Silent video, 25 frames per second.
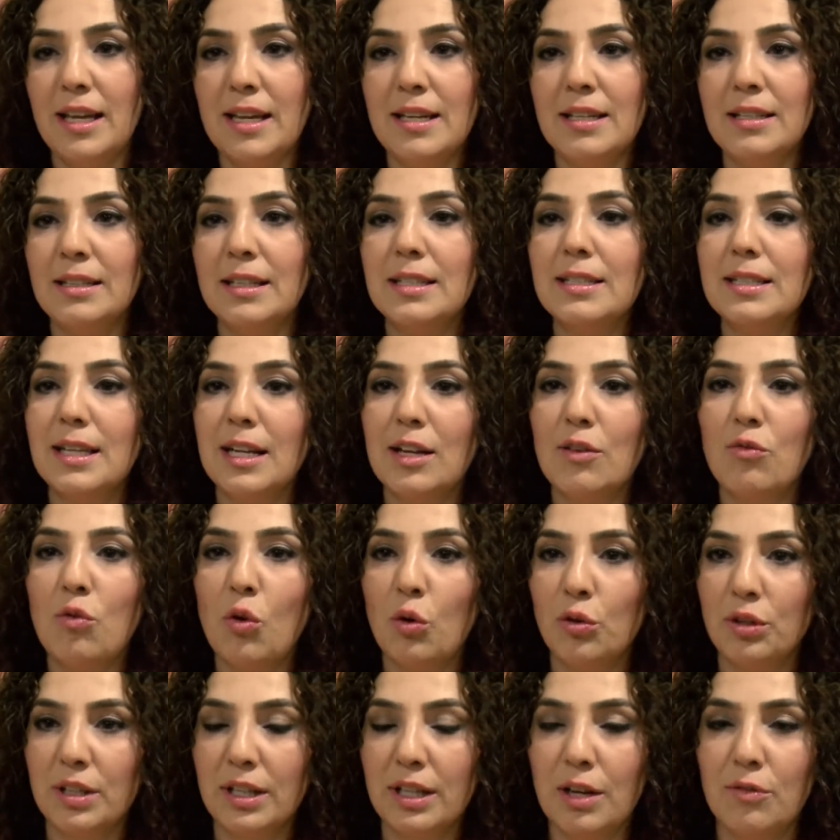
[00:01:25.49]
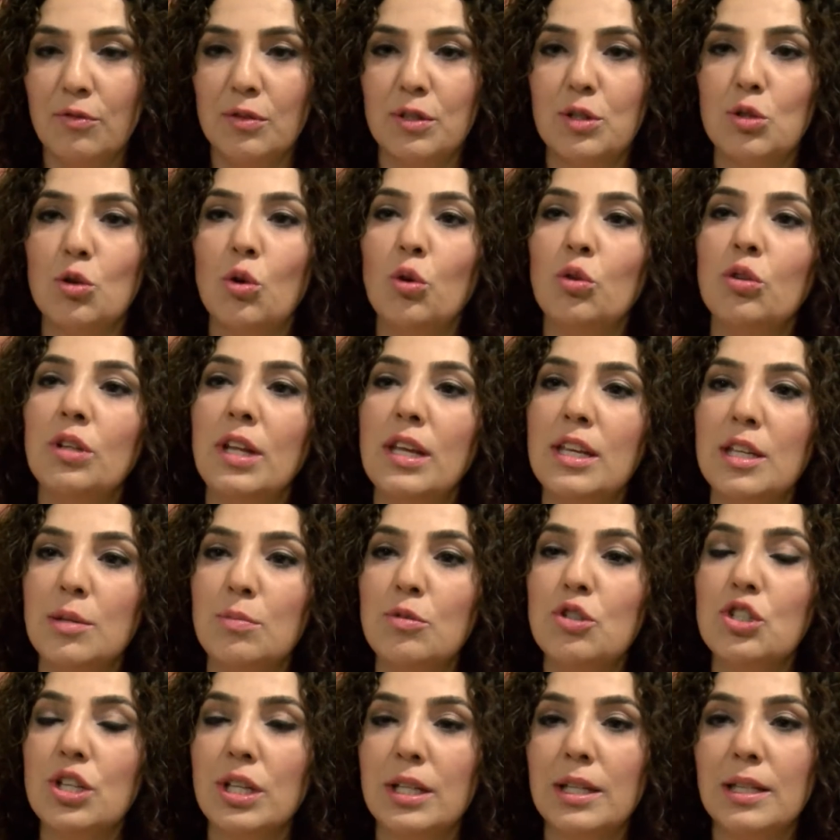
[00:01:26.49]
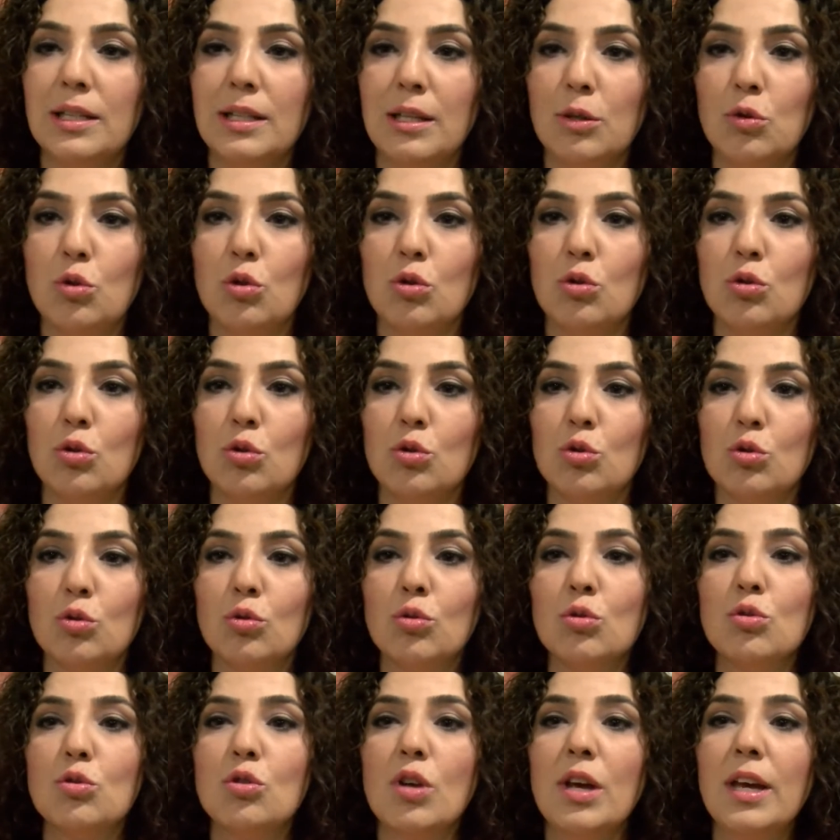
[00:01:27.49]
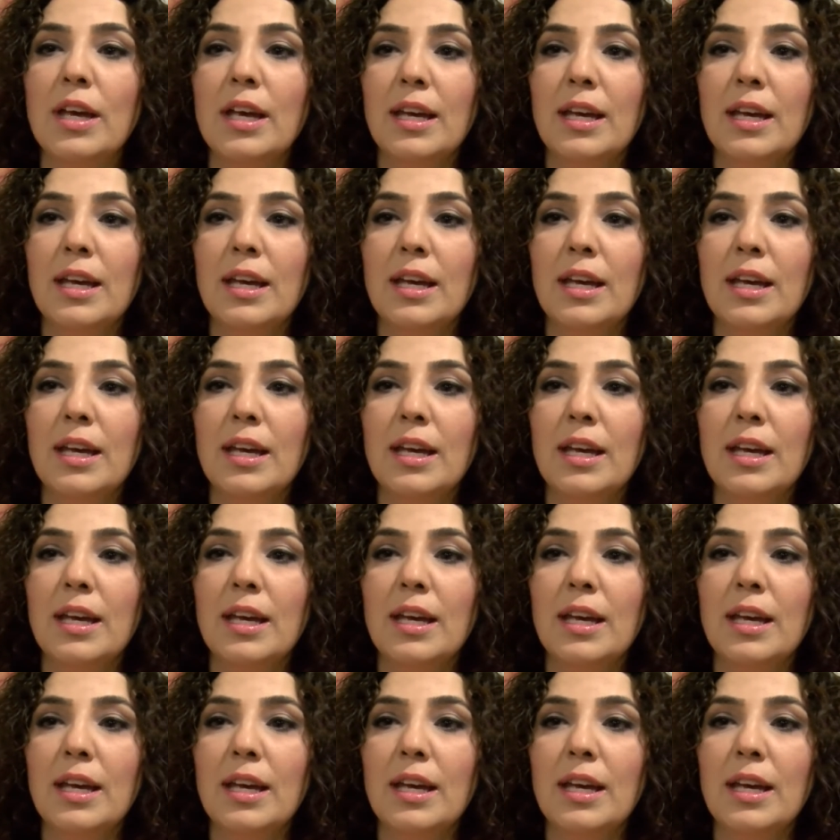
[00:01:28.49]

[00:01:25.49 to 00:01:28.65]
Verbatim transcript: elinde telefonla kafası önüne eğik bir şekilde görüyorsunuz.